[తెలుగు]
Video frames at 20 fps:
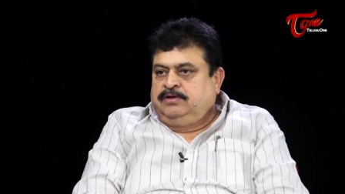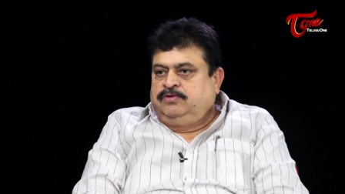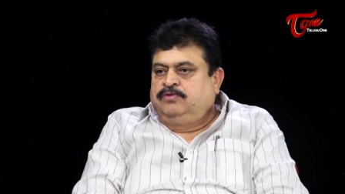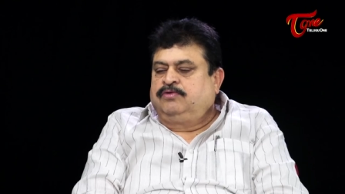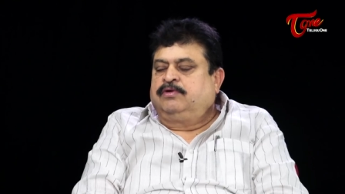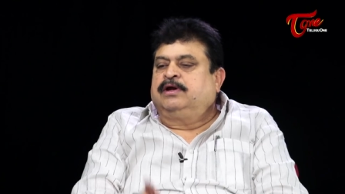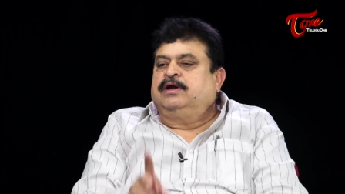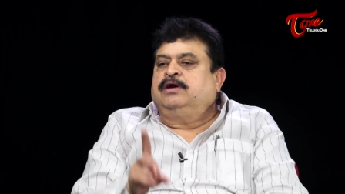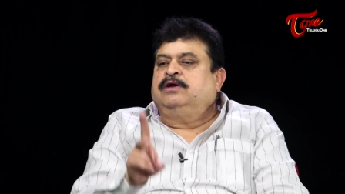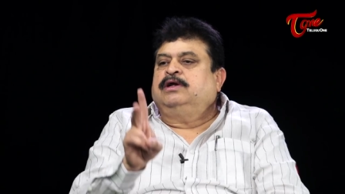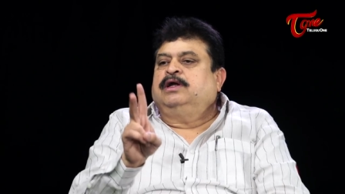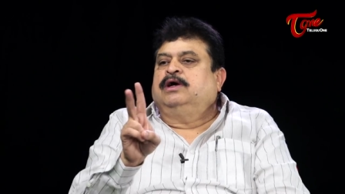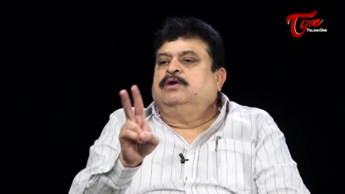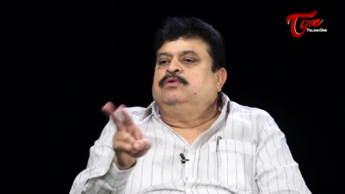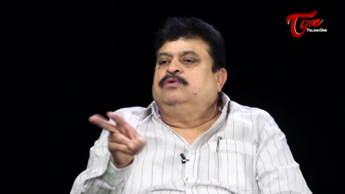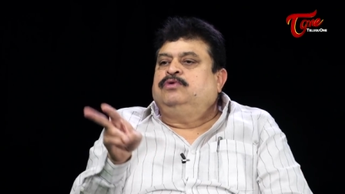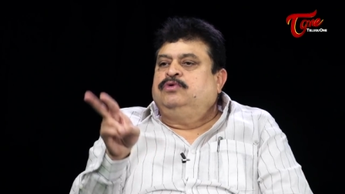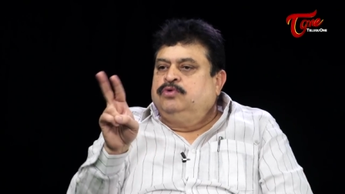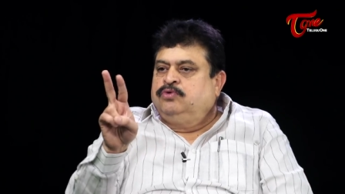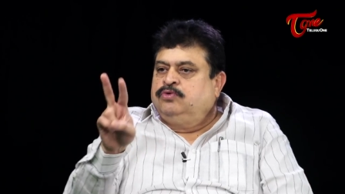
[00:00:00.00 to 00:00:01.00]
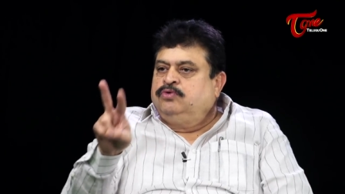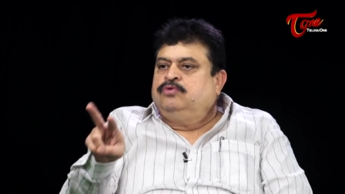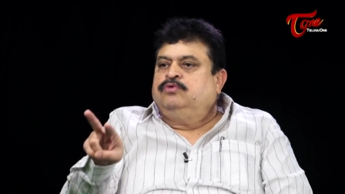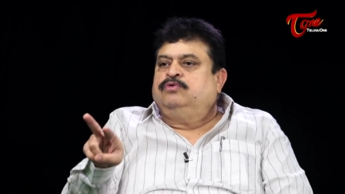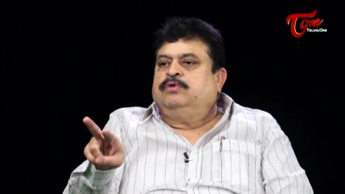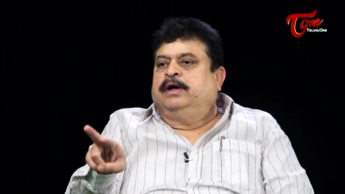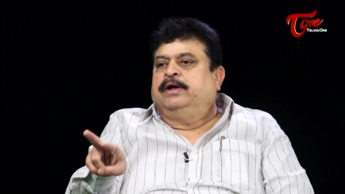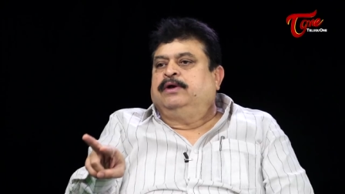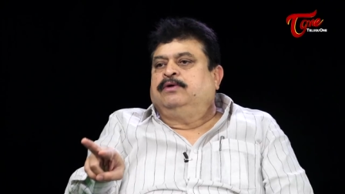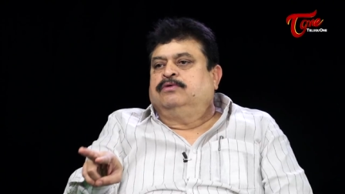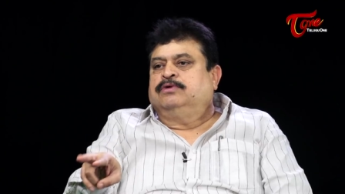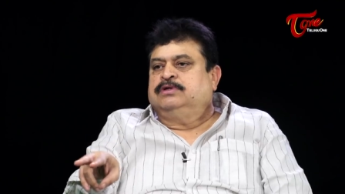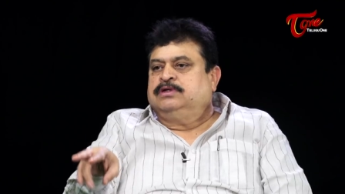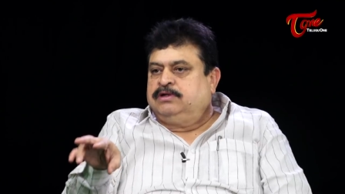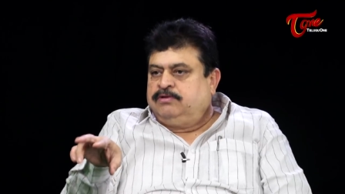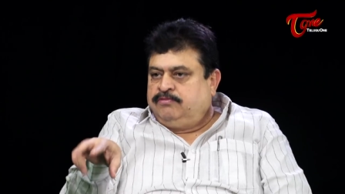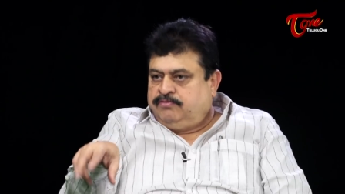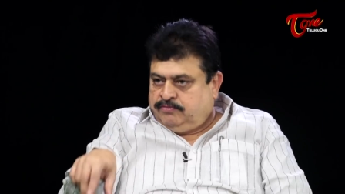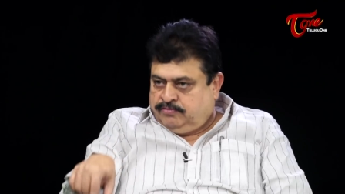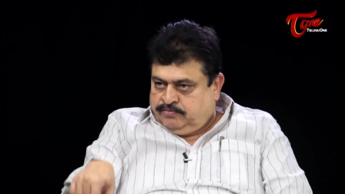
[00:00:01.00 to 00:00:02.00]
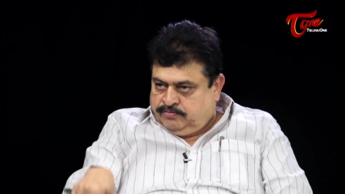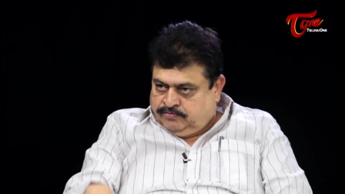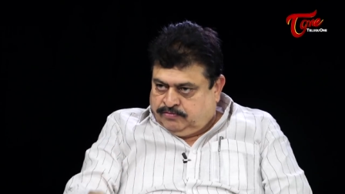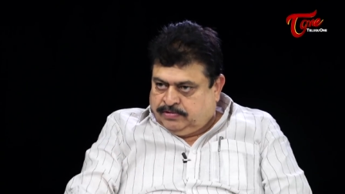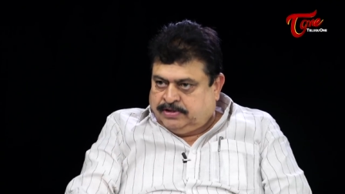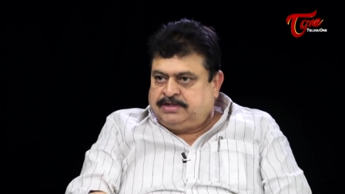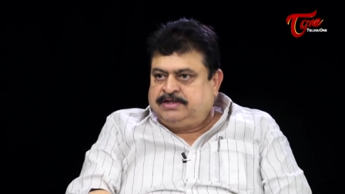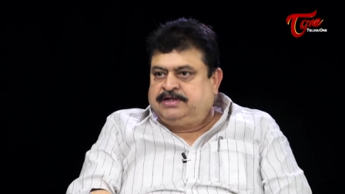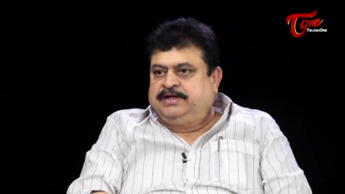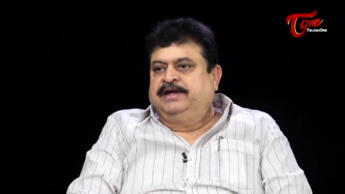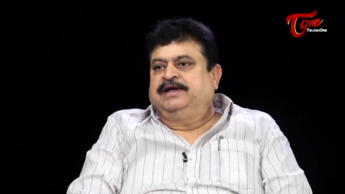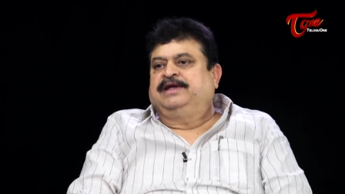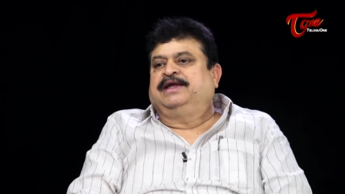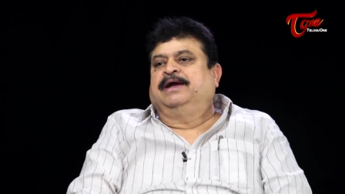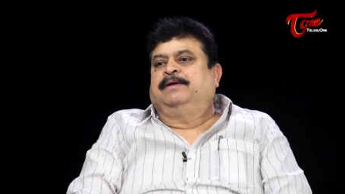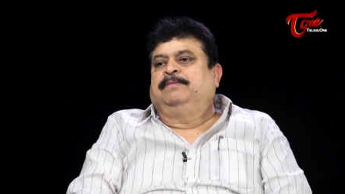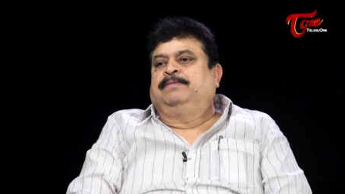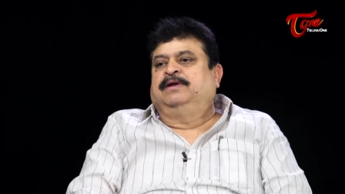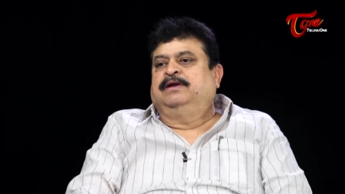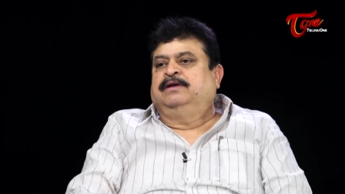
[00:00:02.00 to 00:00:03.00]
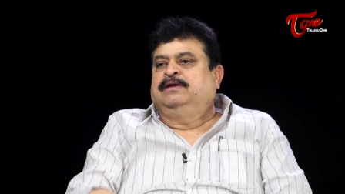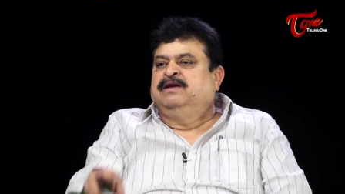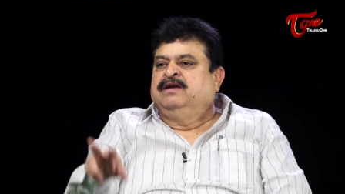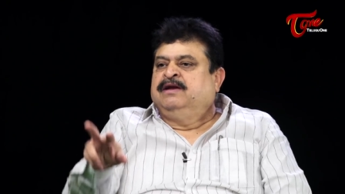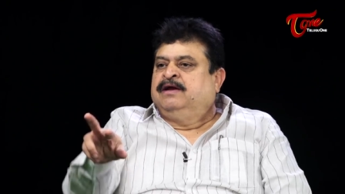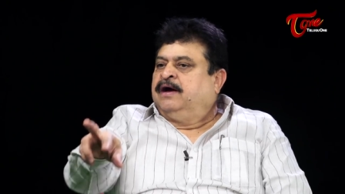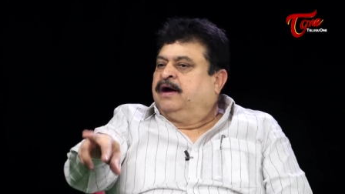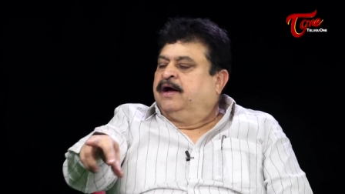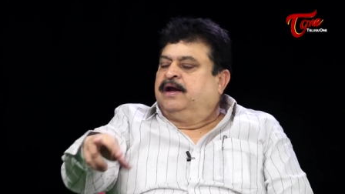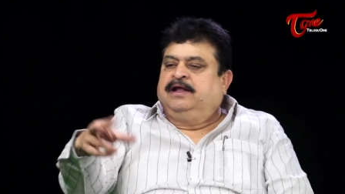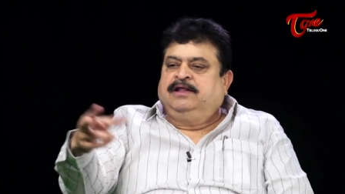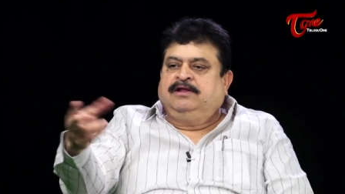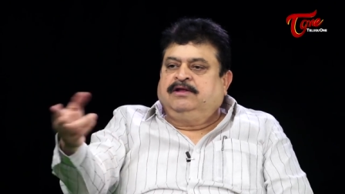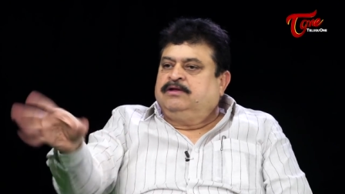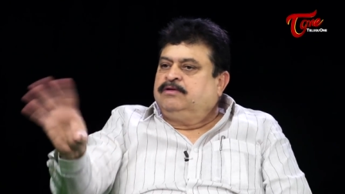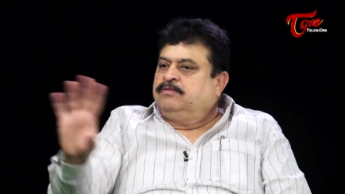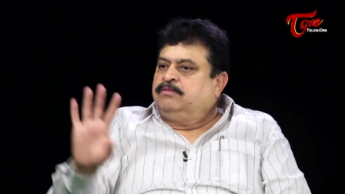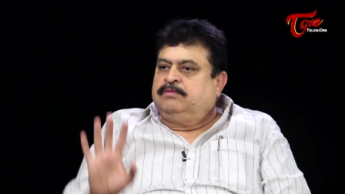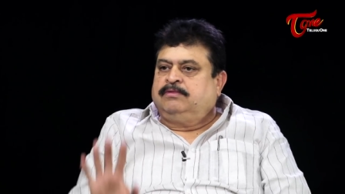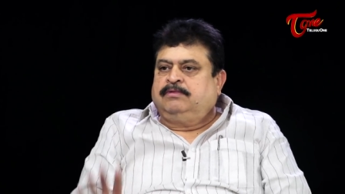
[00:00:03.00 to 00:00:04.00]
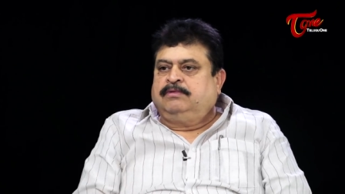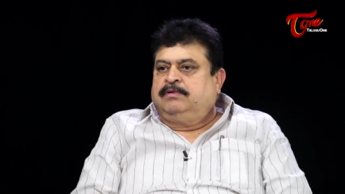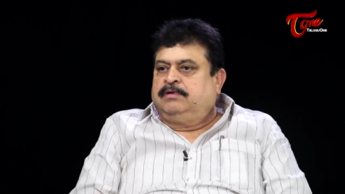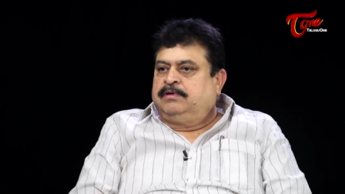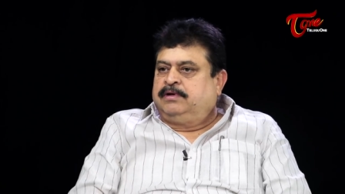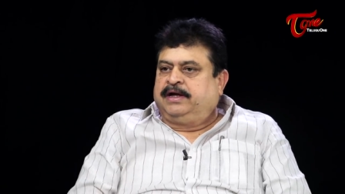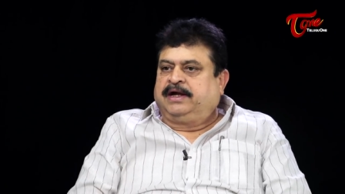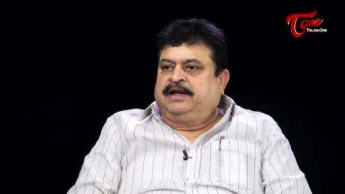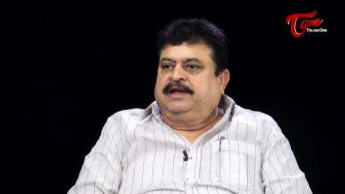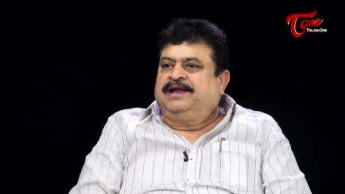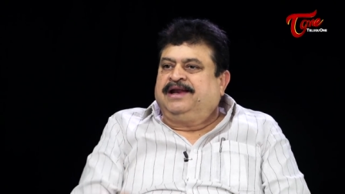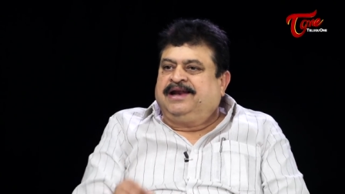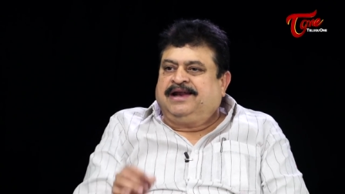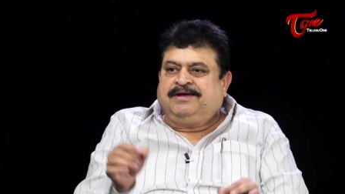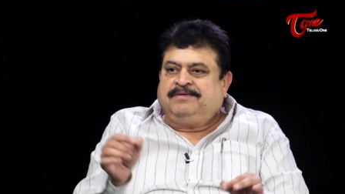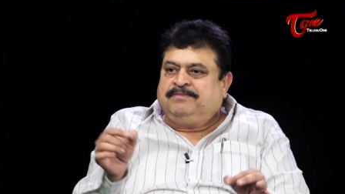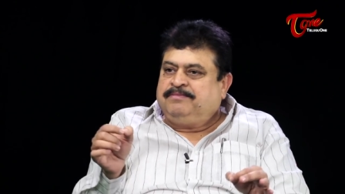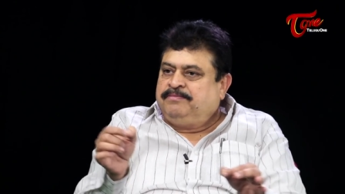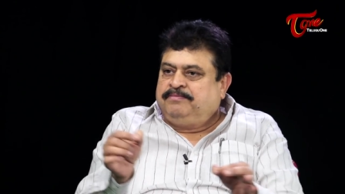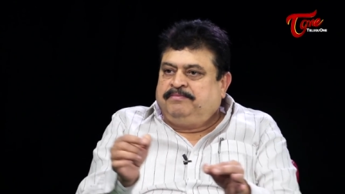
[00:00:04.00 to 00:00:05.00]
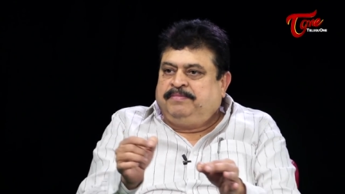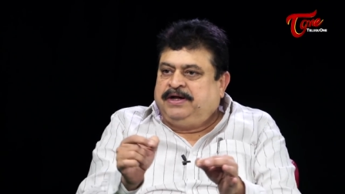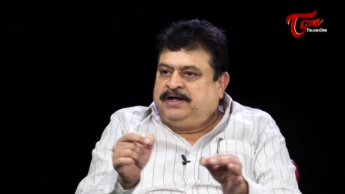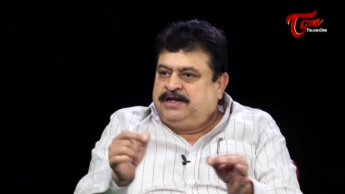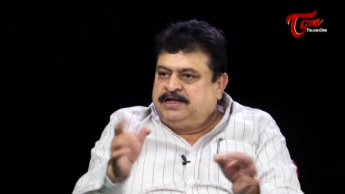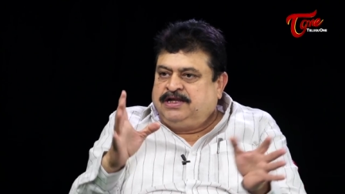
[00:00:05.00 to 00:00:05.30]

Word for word: యూ కెనాట్ హ్యావ్ టూ హైకోర్ట్స్ ఇన్ వన్ స్టేట్ క్యాపిటల్ అనేది టెక్నికల్గా పెట్టి